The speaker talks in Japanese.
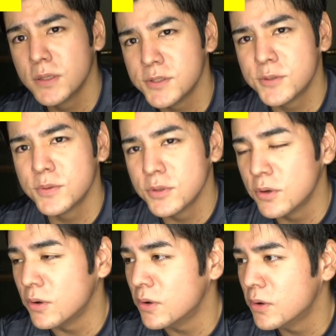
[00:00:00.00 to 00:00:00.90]
自分
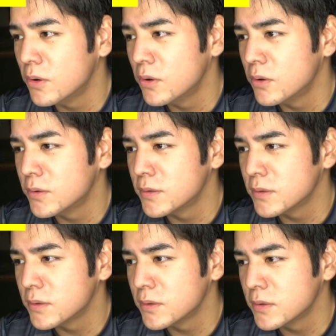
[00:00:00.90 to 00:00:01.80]
の、
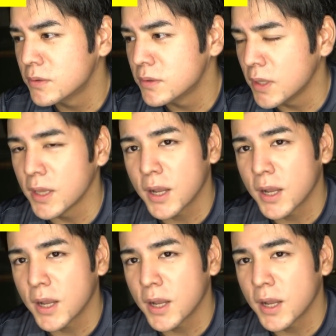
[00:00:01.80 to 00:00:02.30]
ね、